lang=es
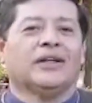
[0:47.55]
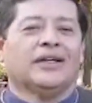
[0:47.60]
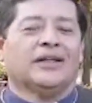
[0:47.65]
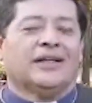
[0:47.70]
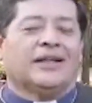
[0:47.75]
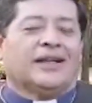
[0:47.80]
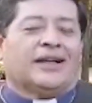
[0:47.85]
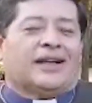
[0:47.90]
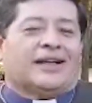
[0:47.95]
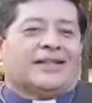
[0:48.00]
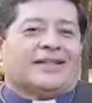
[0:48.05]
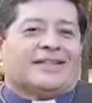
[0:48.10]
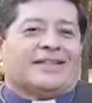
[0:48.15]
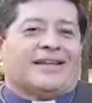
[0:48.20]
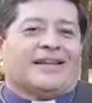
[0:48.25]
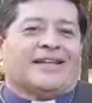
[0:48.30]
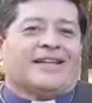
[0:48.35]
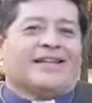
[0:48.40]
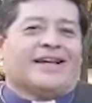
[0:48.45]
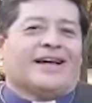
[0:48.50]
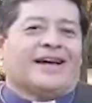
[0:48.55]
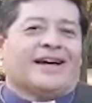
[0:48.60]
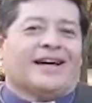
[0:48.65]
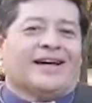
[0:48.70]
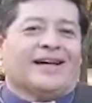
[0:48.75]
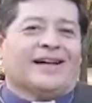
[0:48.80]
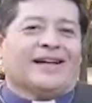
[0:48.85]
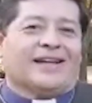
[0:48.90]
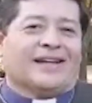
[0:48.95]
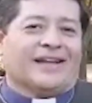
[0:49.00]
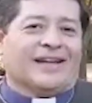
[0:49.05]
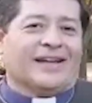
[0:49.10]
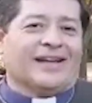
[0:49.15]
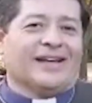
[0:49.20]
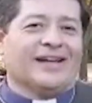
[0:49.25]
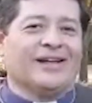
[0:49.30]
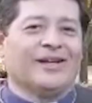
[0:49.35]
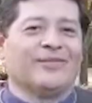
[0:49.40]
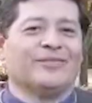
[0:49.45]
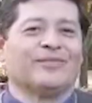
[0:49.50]
eh, que se sienta
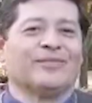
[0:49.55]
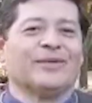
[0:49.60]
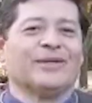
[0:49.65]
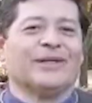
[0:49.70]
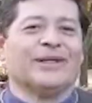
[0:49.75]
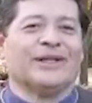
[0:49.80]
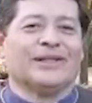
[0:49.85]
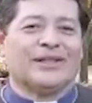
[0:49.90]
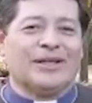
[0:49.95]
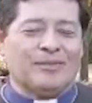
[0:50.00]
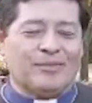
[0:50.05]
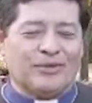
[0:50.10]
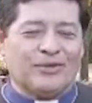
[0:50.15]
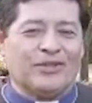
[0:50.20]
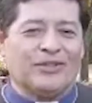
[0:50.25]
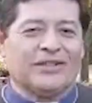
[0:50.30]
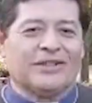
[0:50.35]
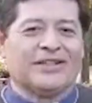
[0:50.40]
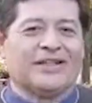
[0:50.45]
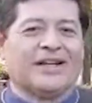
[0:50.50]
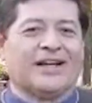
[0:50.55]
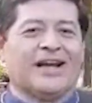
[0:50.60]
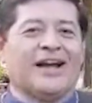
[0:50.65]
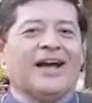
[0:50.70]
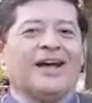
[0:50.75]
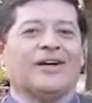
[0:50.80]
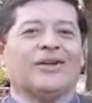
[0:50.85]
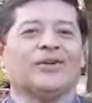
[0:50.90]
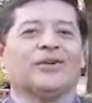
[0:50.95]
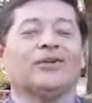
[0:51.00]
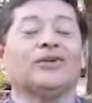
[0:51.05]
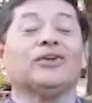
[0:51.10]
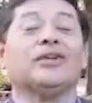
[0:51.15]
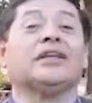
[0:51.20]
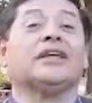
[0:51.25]
que estamos cercanos, ¿no?